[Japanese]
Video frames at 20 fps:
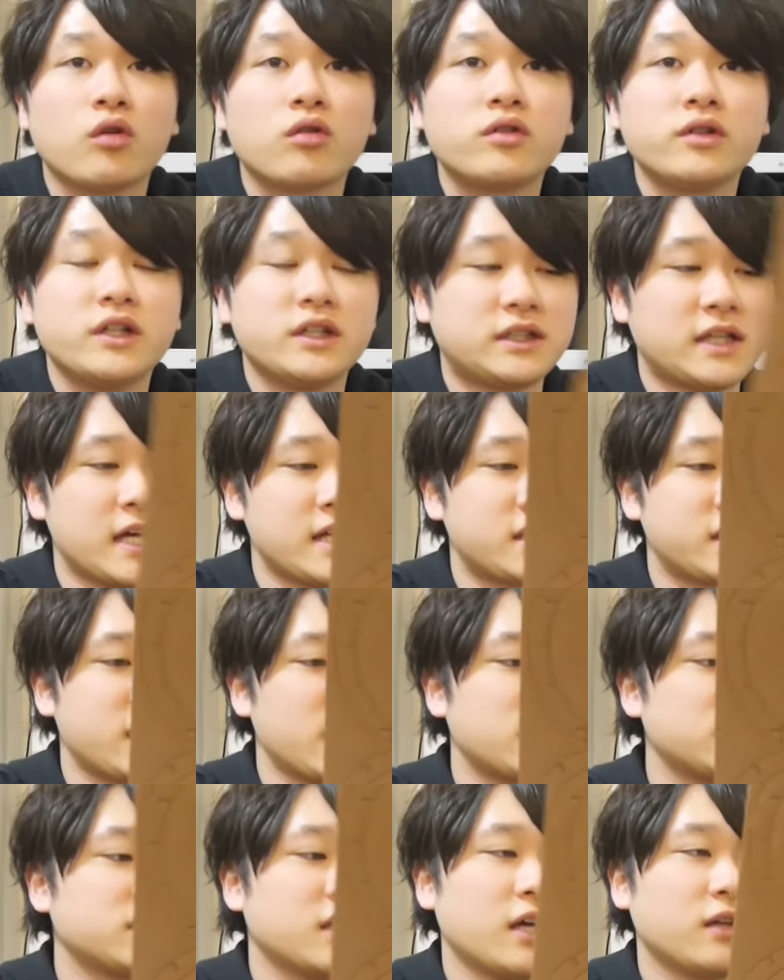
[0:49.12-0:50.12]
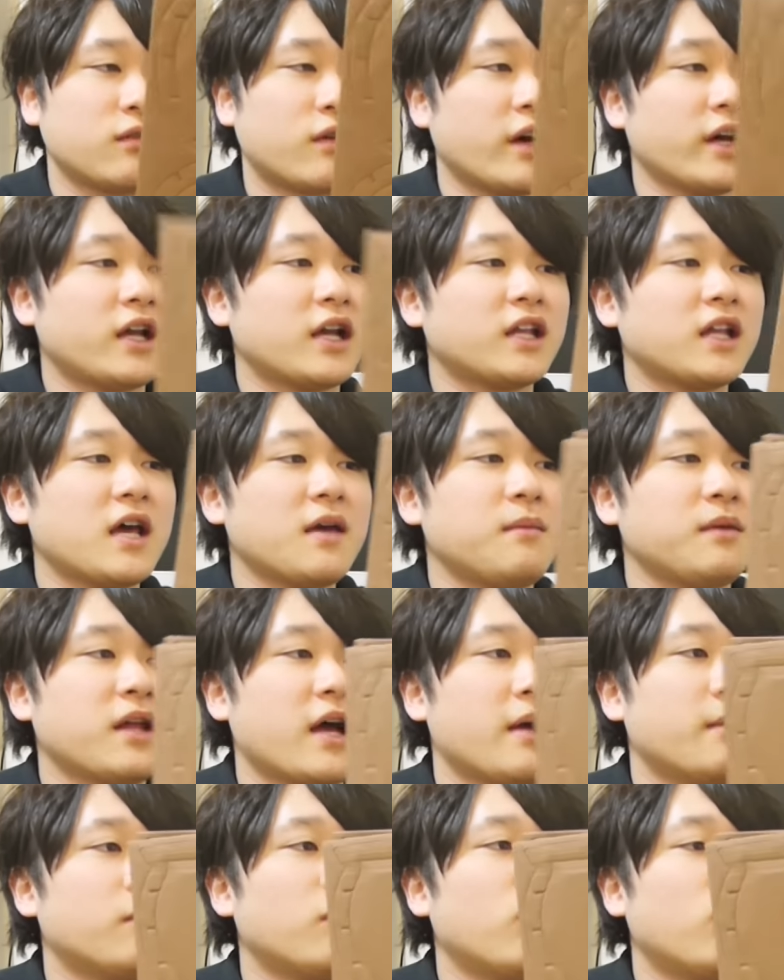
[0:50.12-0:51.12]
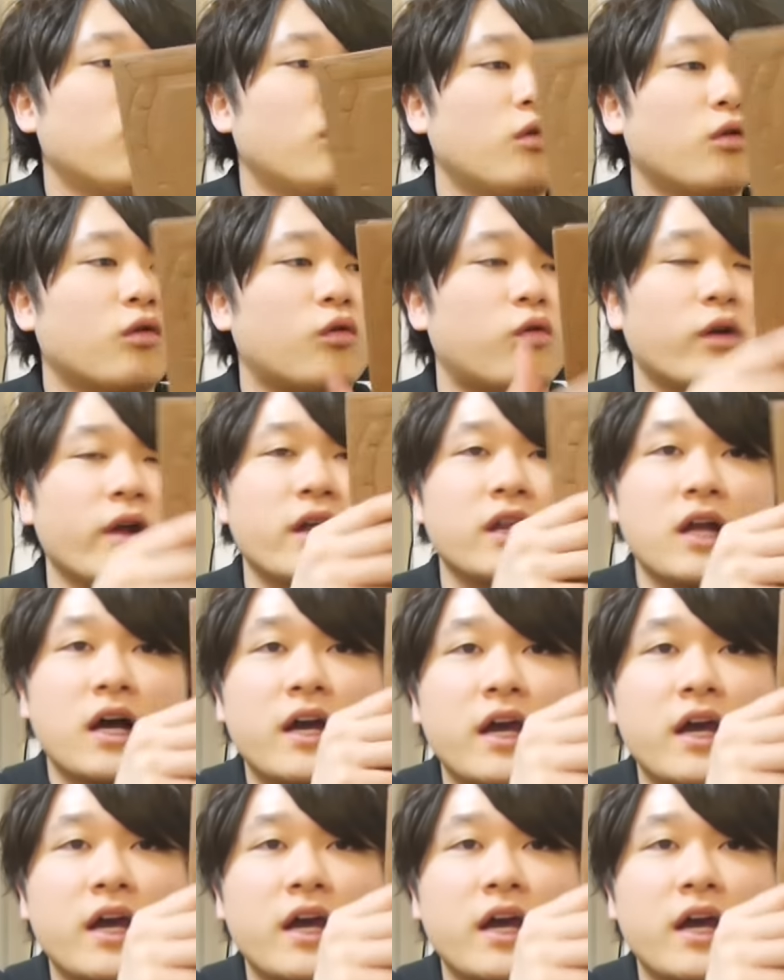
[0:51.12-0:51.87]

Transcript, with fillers: 特に接着剤とかいらないみたい。もう、これ